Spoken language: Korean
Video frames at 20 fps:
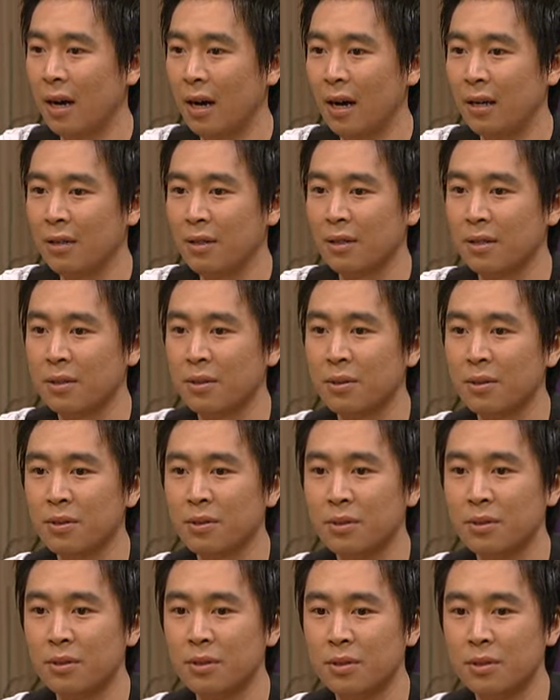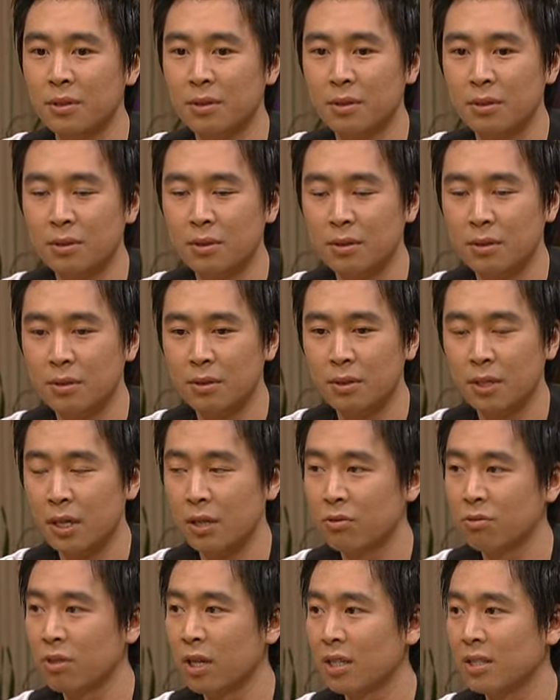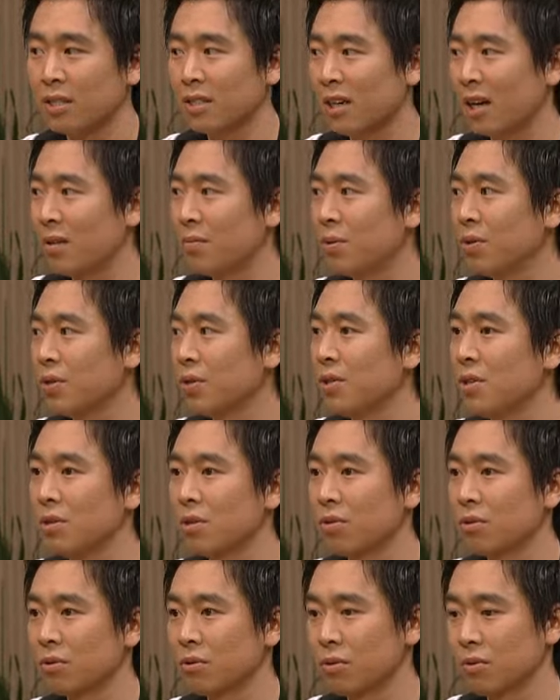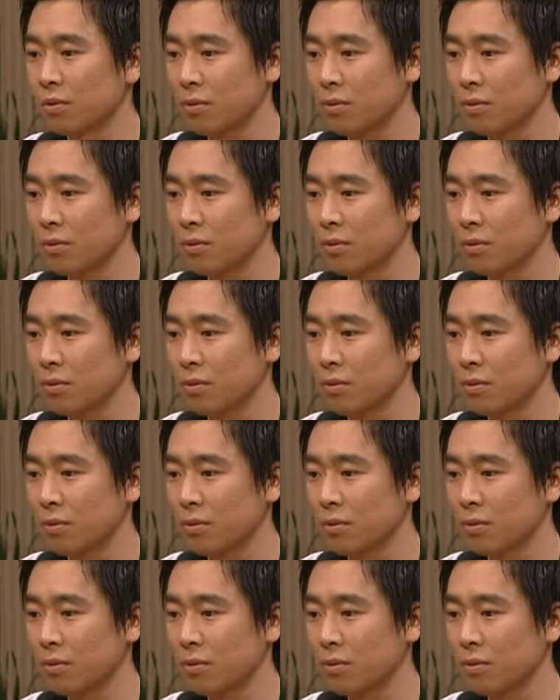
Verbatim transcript: 아, 예, 그거는 제가 누나한테 잘 보이려고.